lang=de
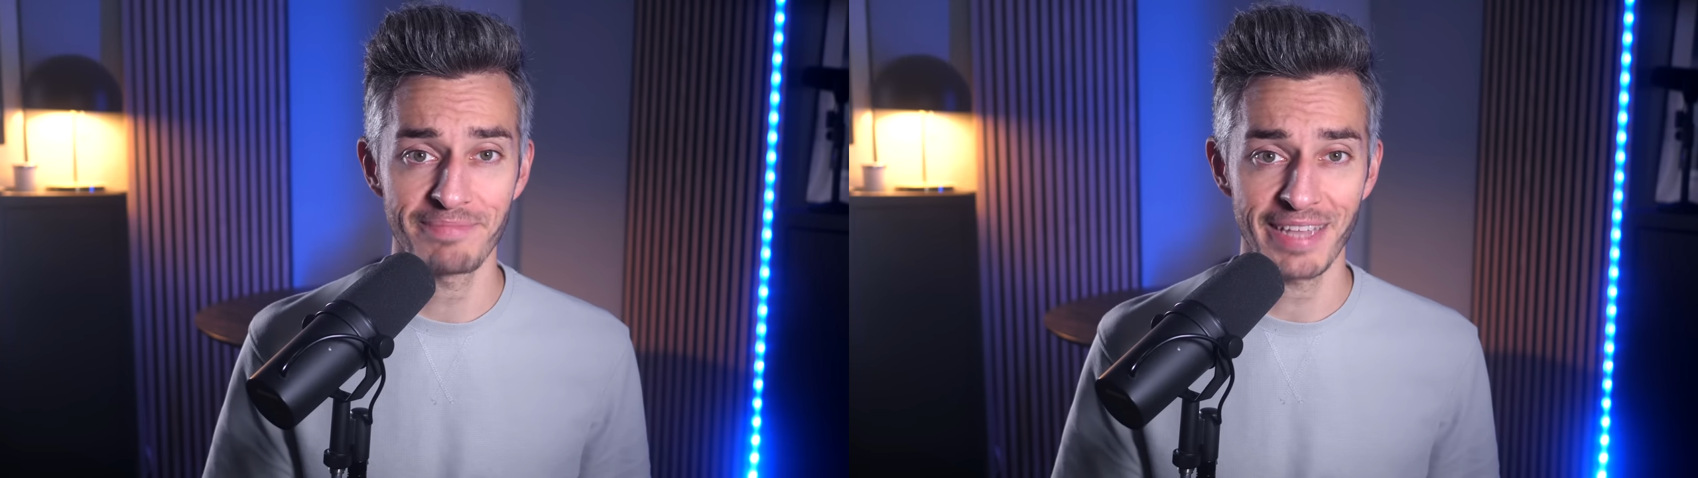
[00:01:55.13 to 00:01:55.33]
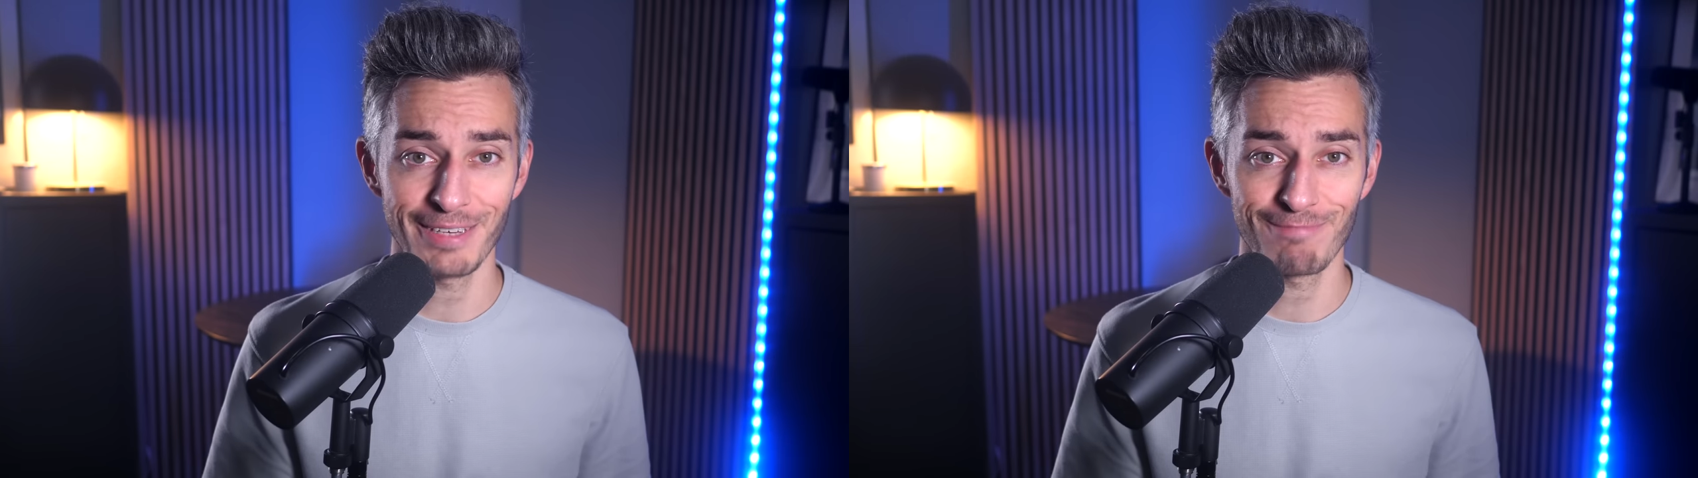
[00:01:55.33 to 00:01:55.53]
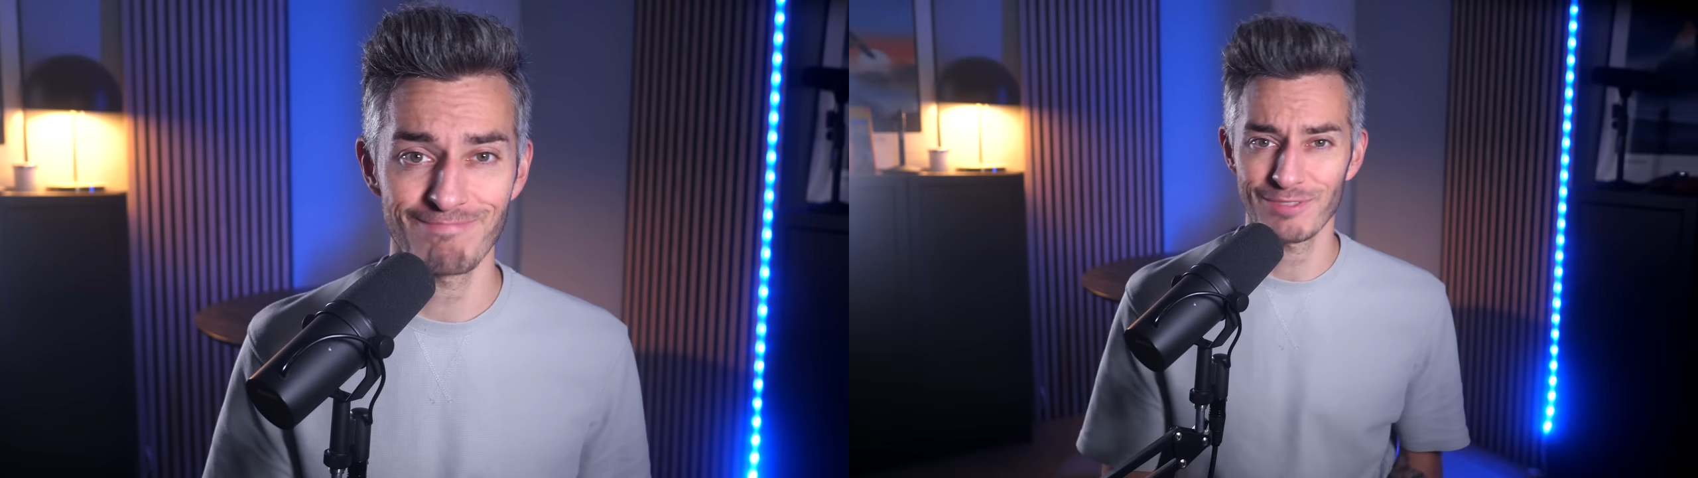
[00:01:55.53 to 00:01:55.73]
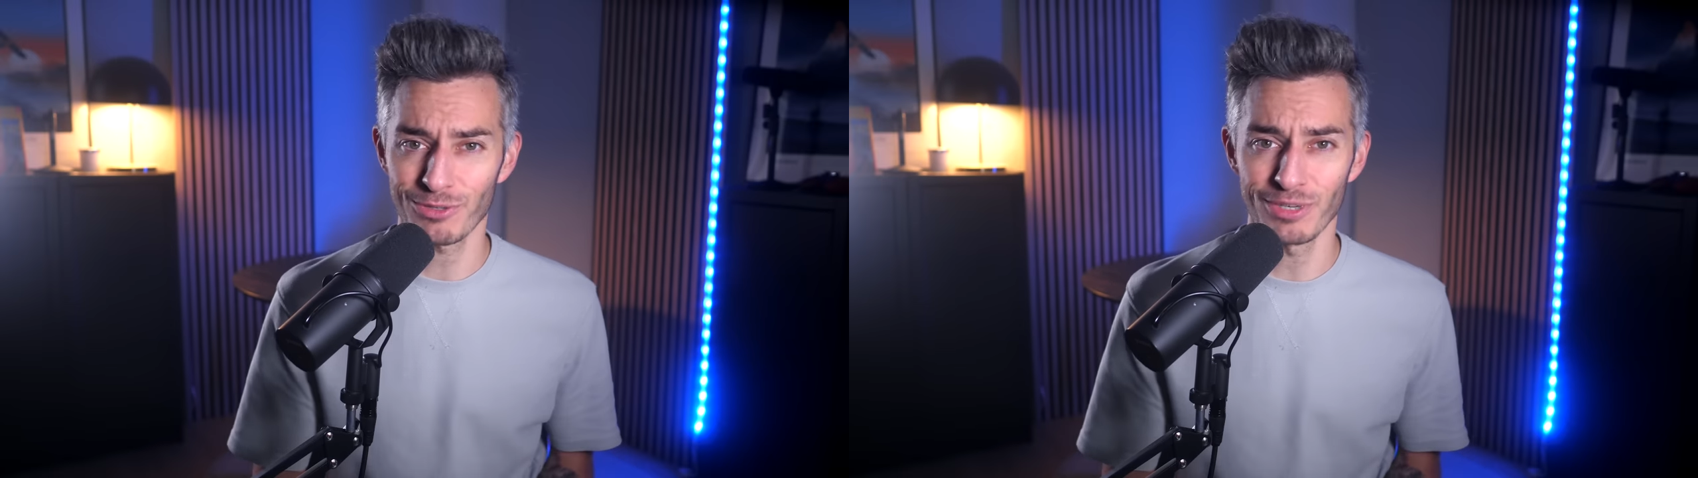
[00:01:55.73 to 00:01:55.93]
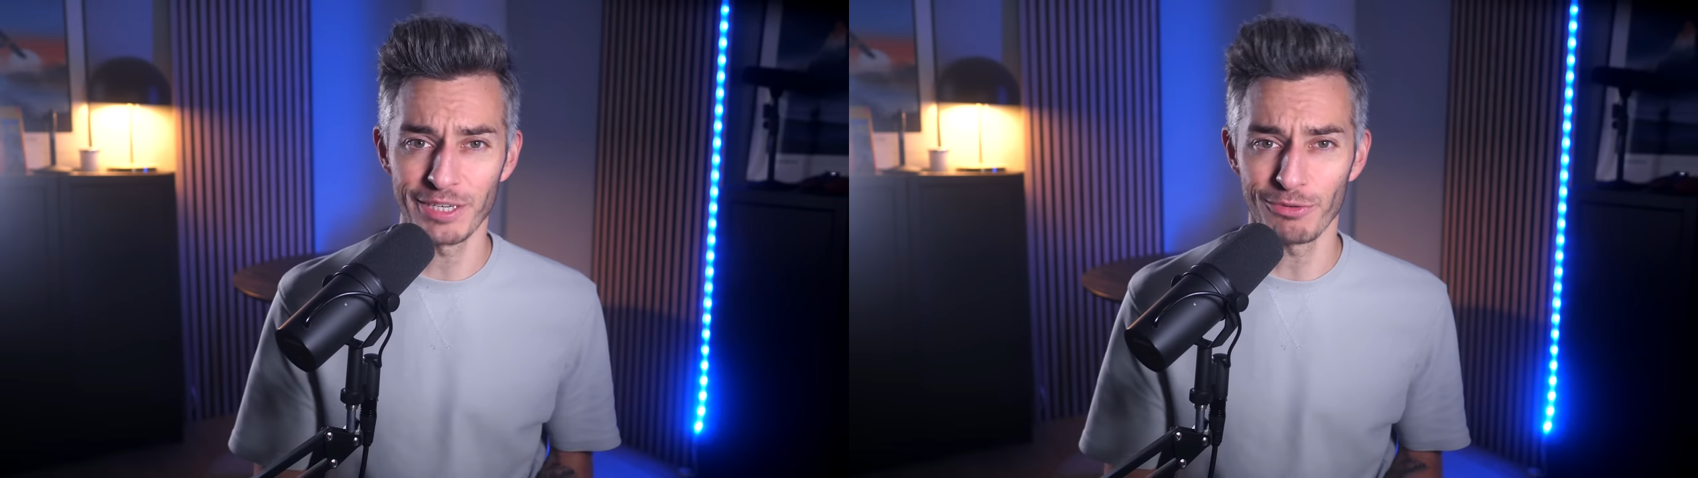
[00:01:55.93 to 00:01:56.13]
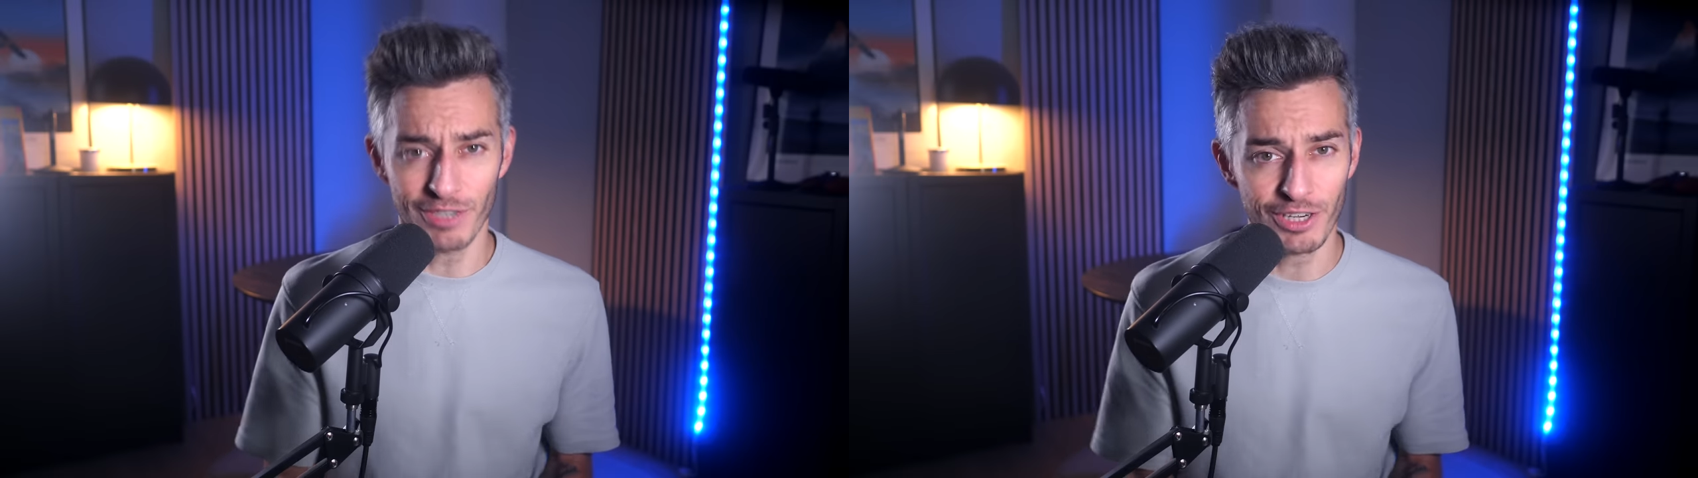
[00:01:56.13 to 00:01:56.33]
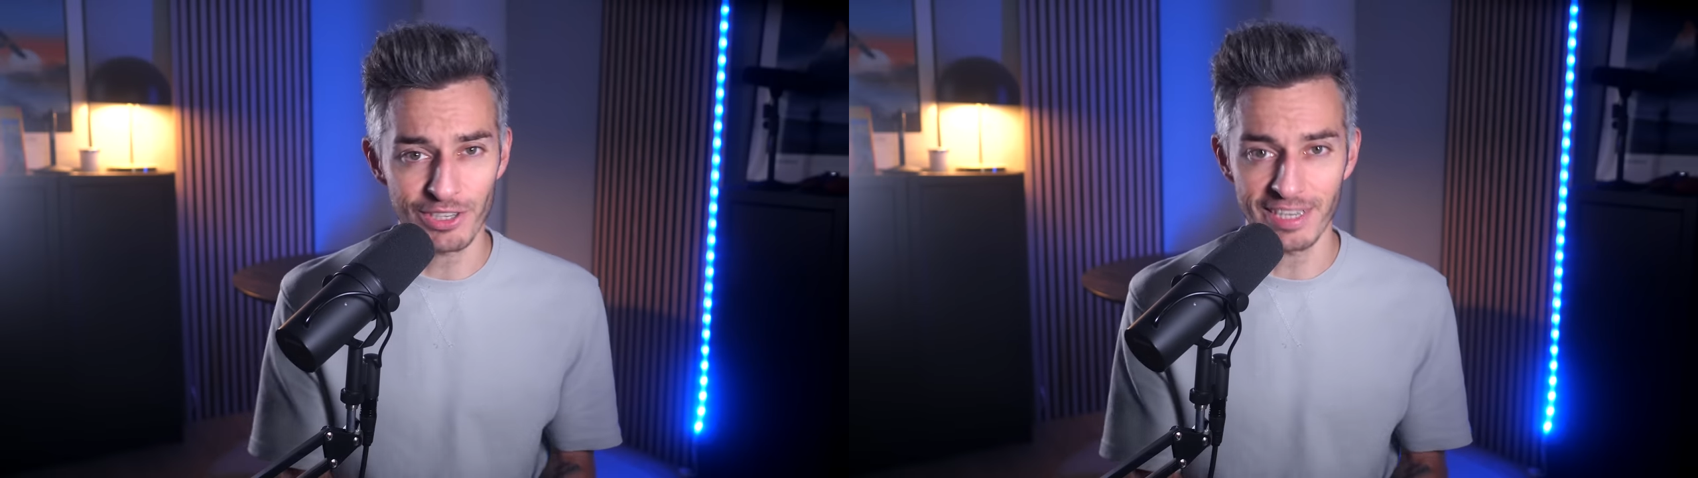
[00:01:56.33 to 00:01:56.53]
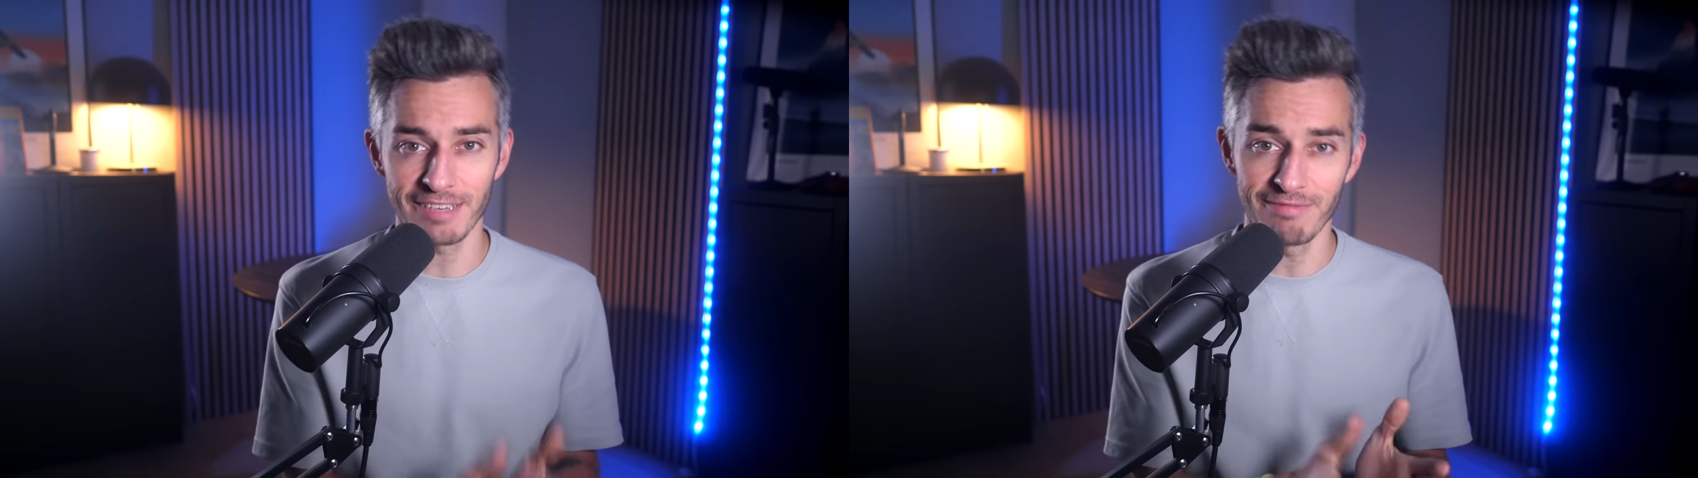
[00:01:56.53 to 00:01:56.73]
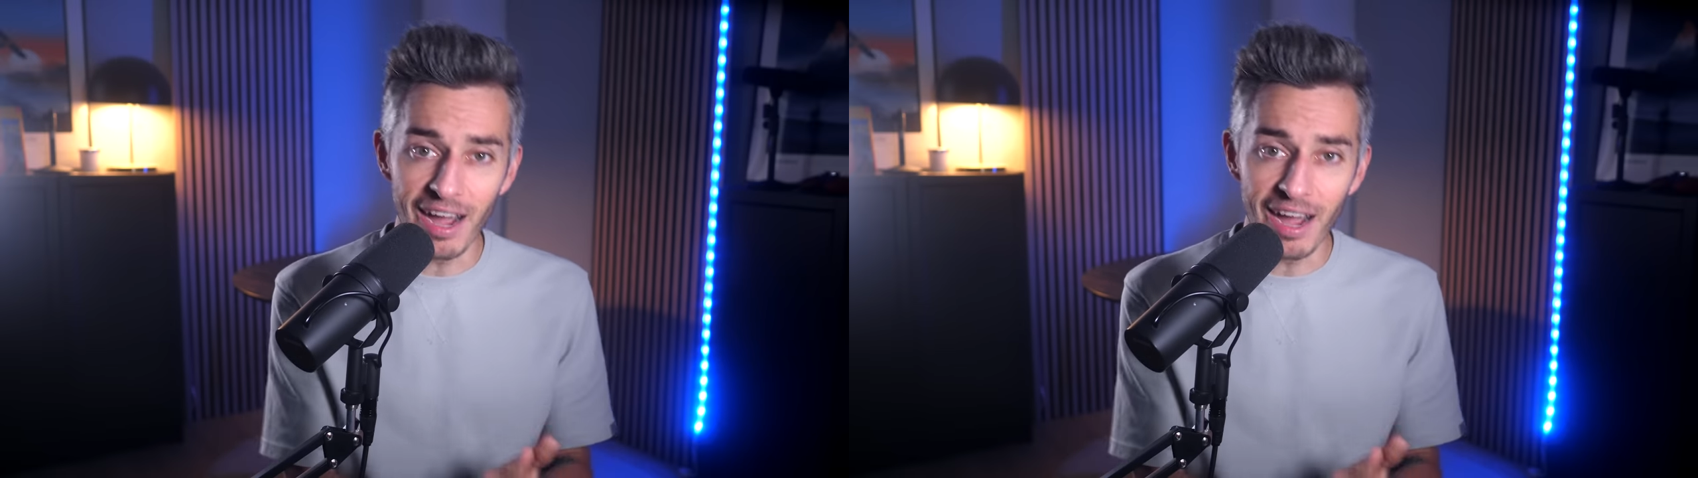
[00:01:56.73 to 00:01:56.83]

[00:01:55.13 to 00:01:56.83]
Denn zu den unterschiedlichen